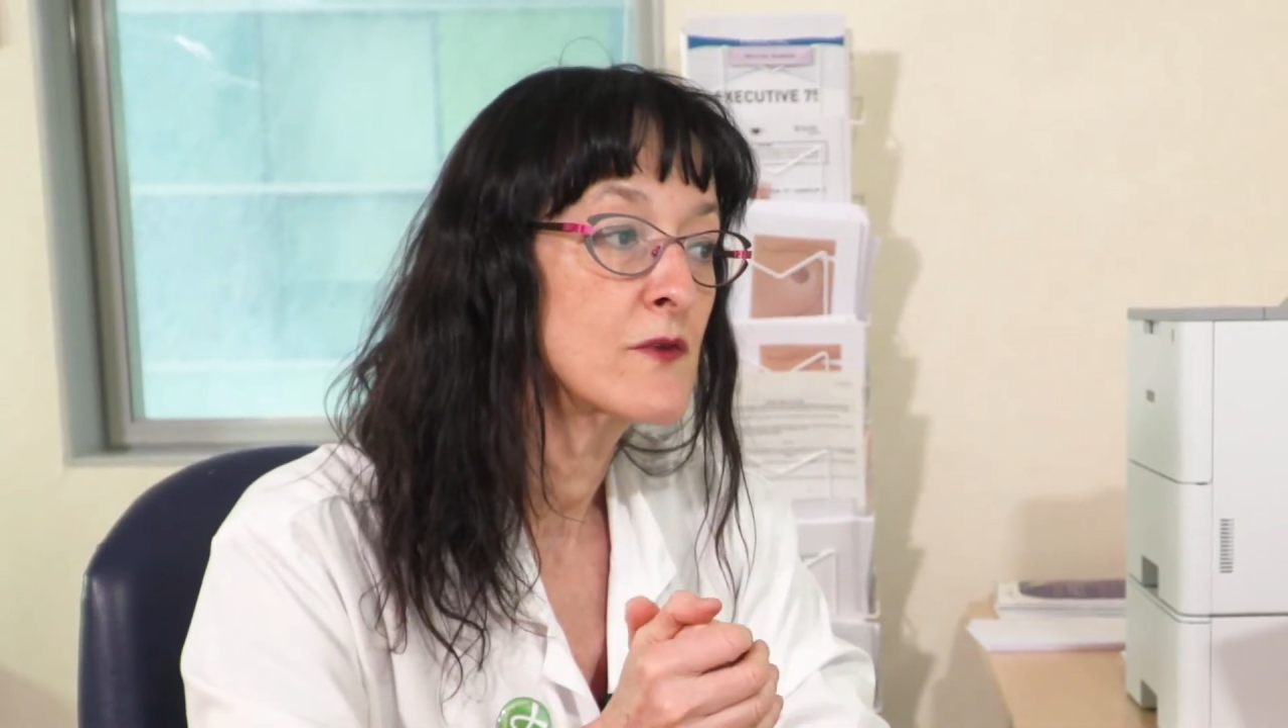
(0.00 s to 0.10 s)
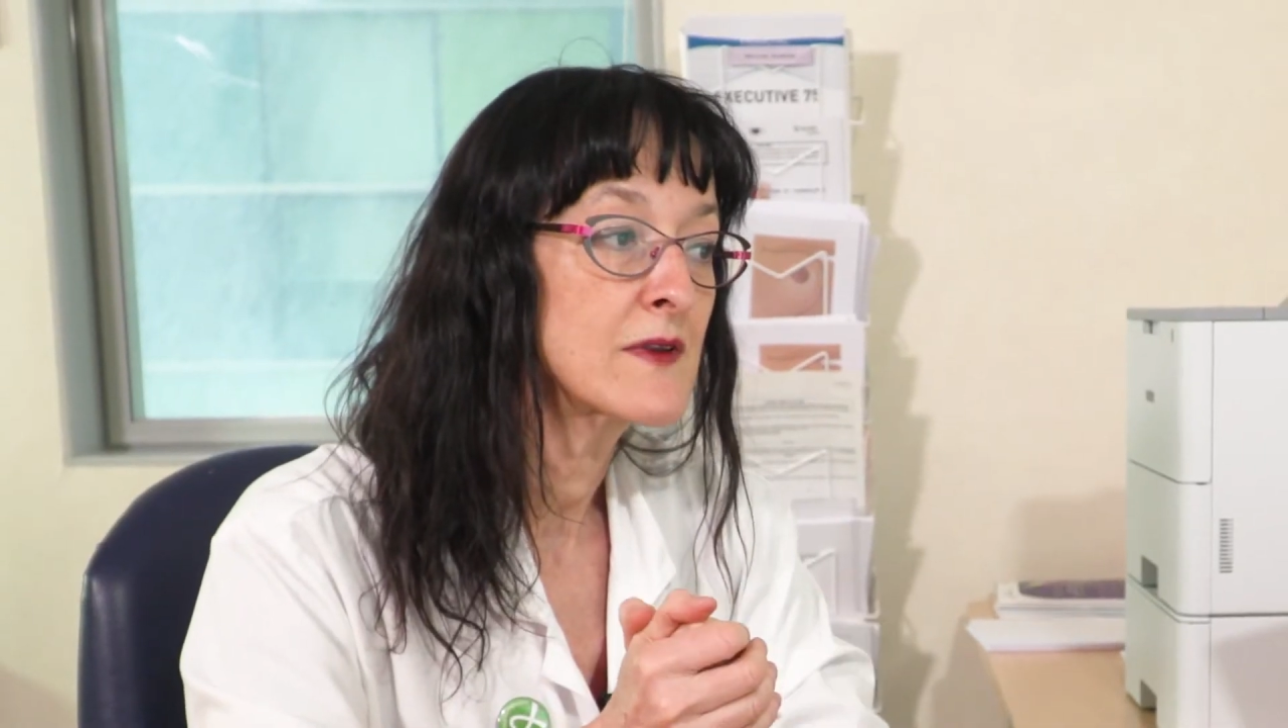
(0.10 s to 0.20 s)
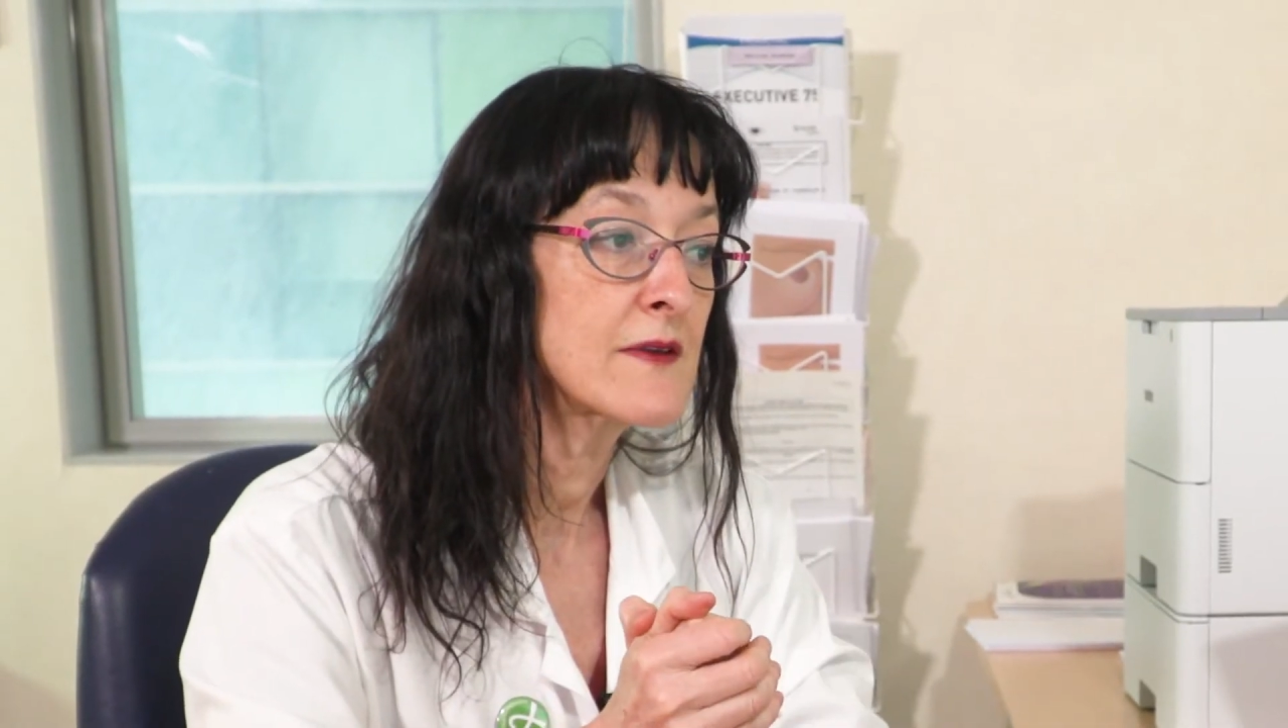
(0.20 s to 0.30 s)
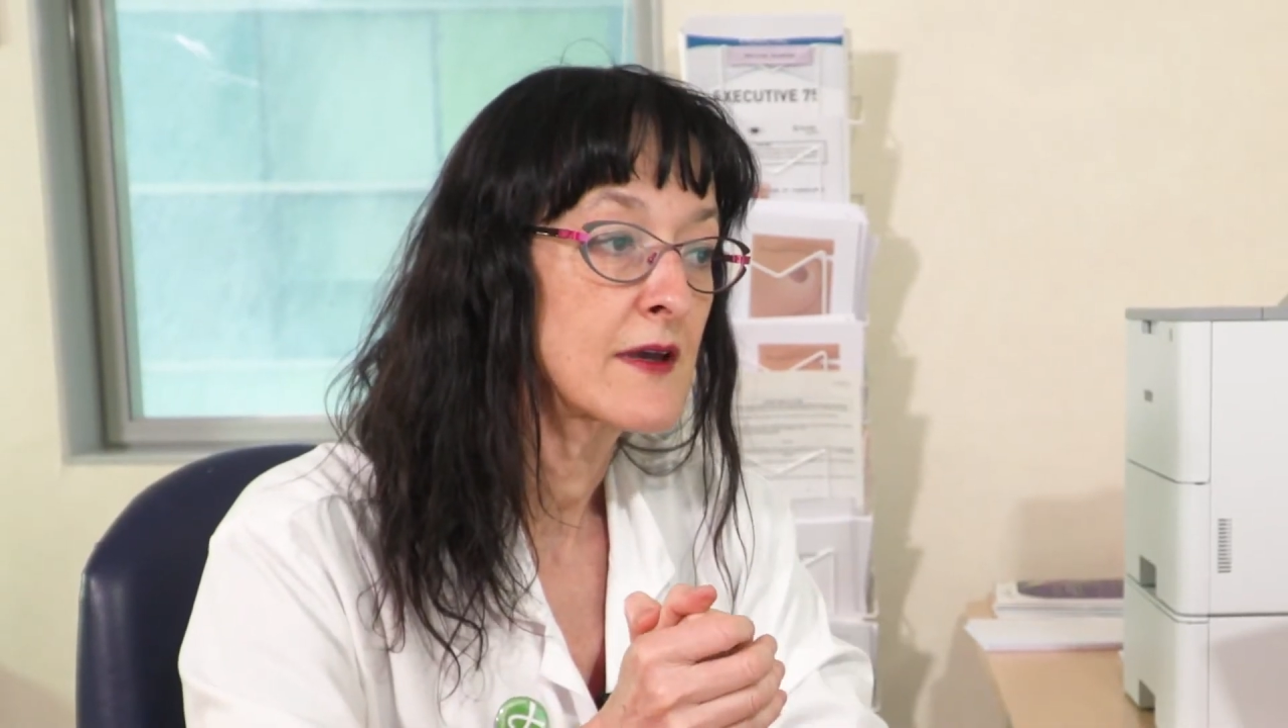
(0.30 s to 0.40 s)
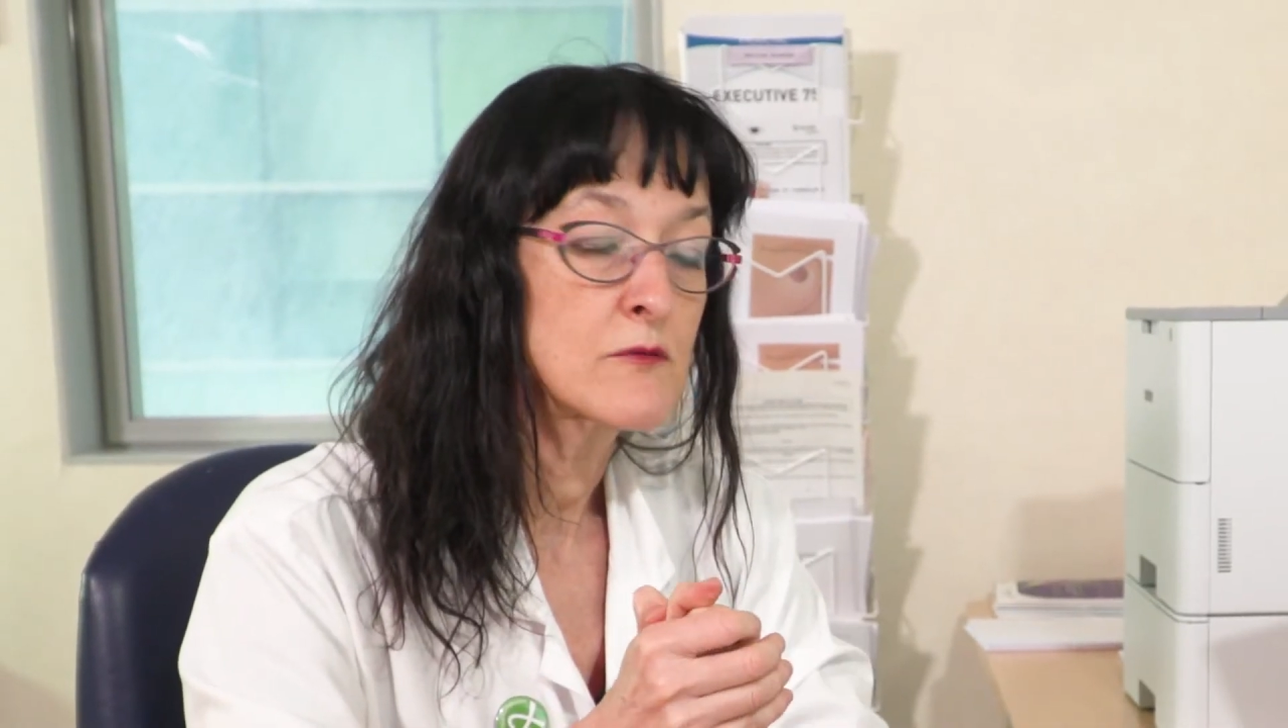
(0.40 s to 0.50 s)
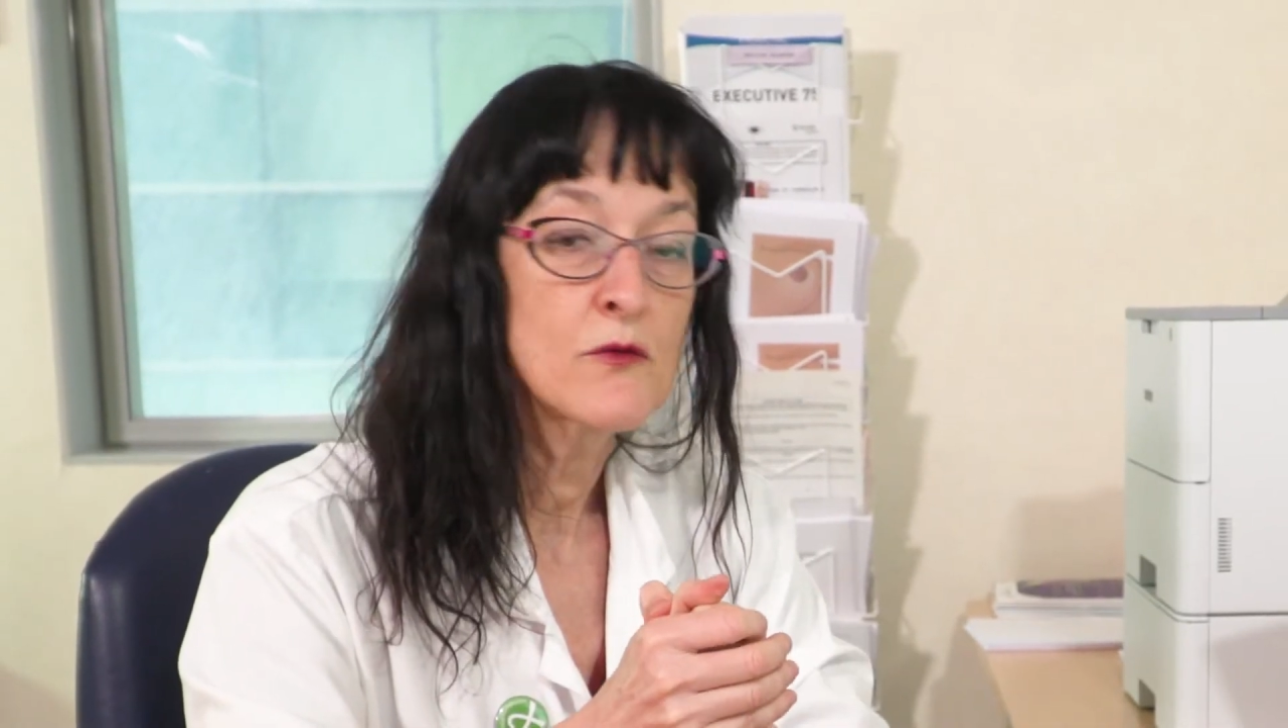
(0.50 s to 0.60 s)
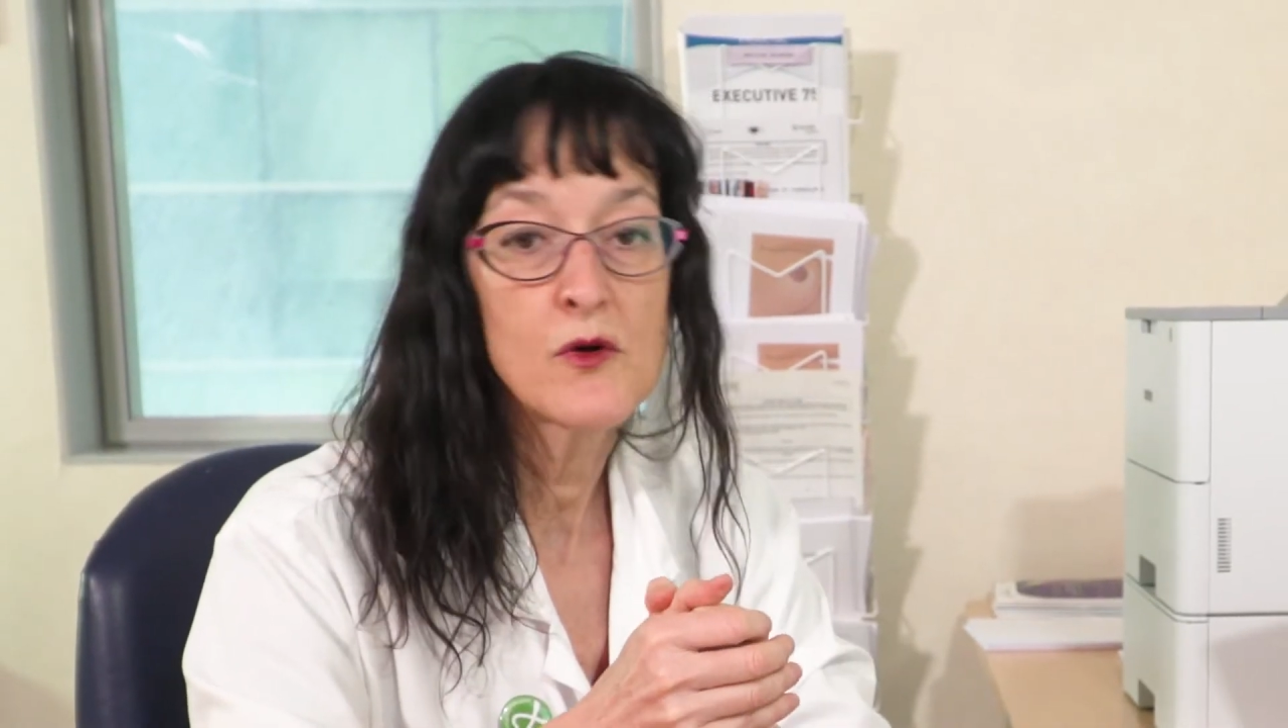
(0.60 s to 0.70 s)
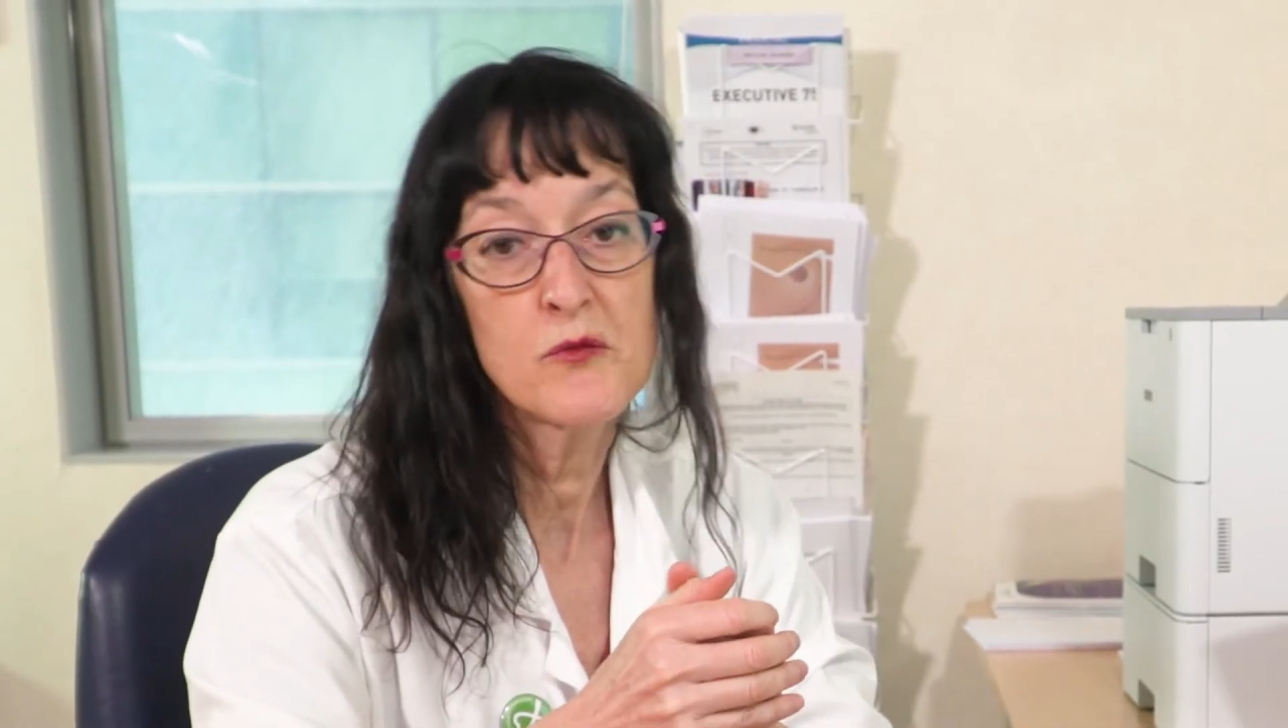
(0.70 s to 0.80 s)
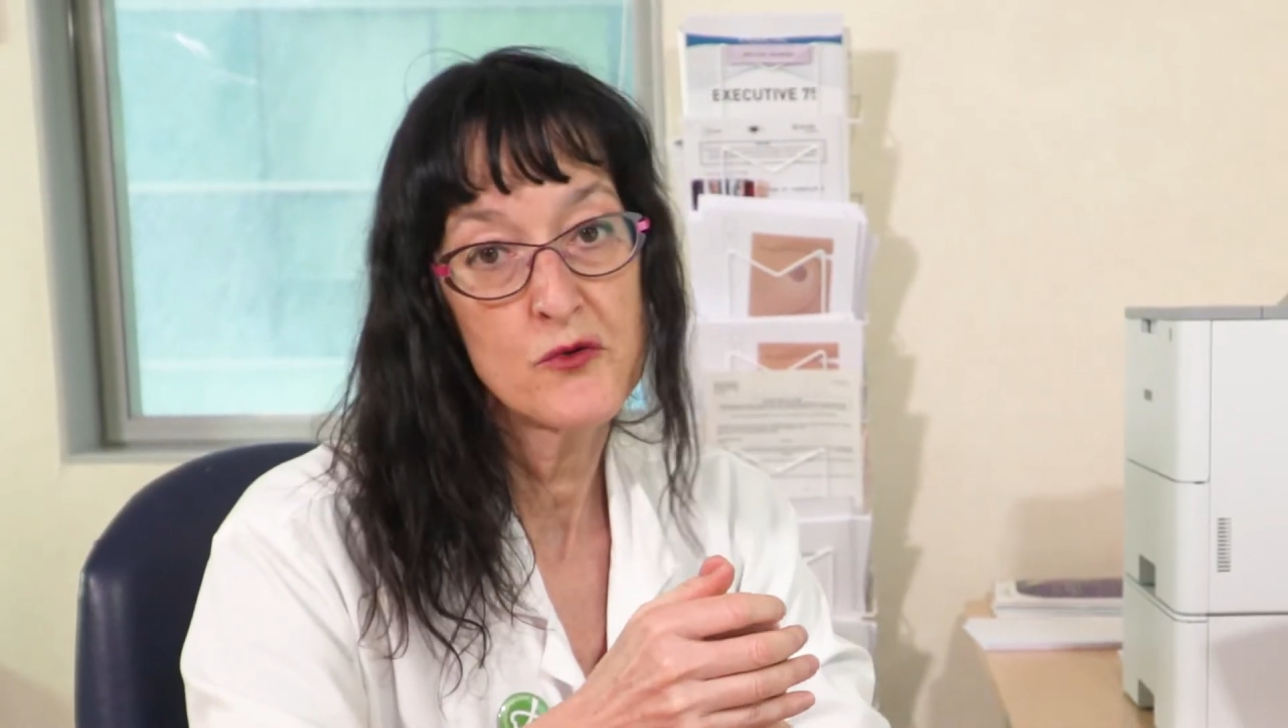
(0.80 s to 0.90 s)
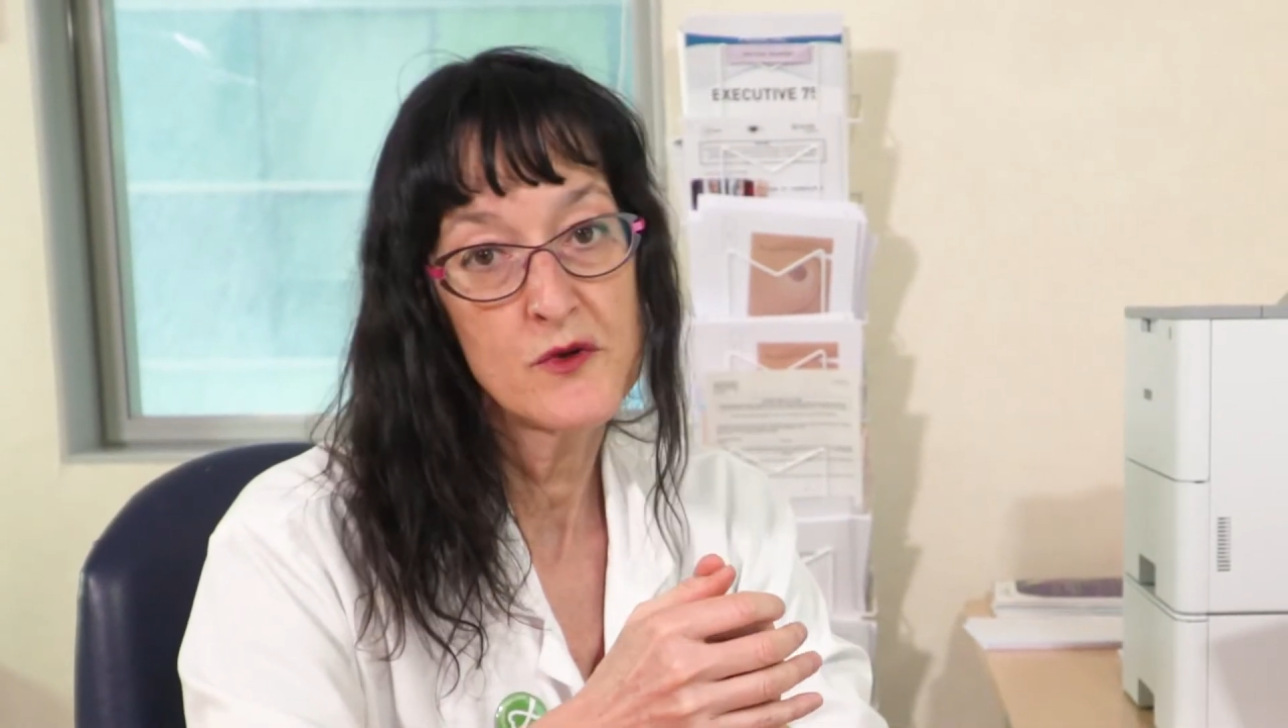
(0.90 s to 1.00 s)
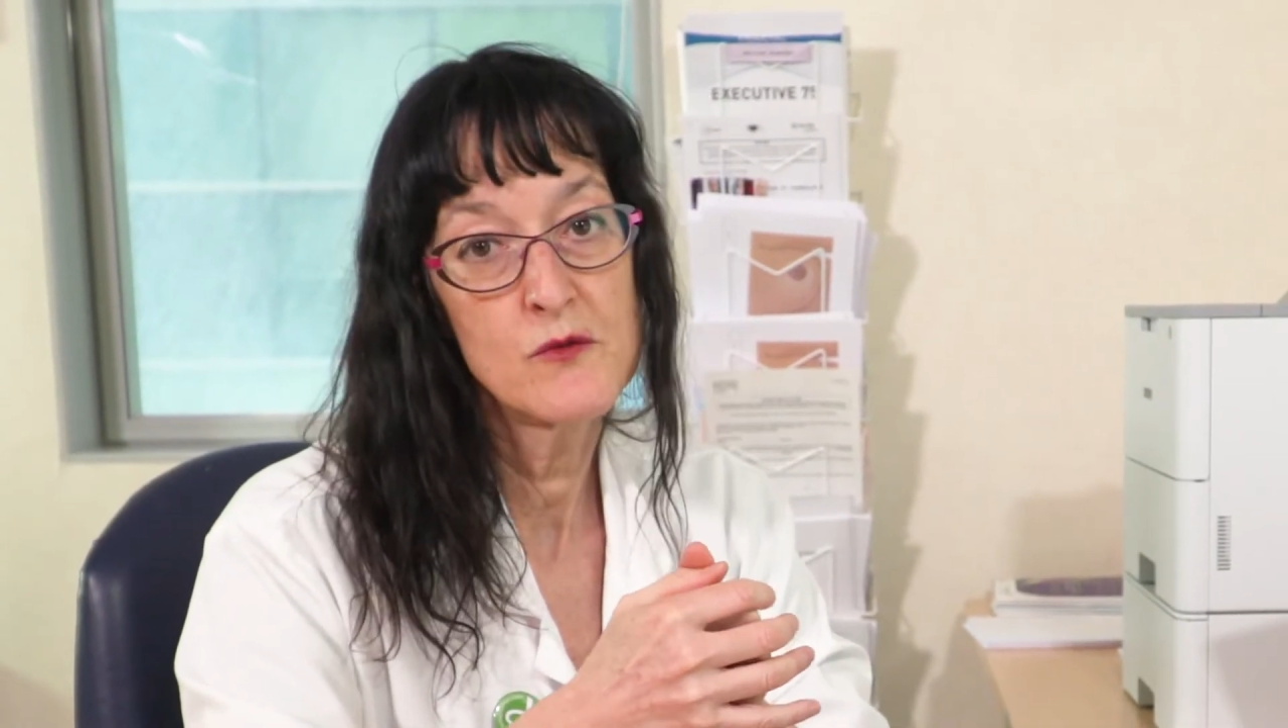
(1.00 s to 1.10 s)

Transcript: ont des traitements un peu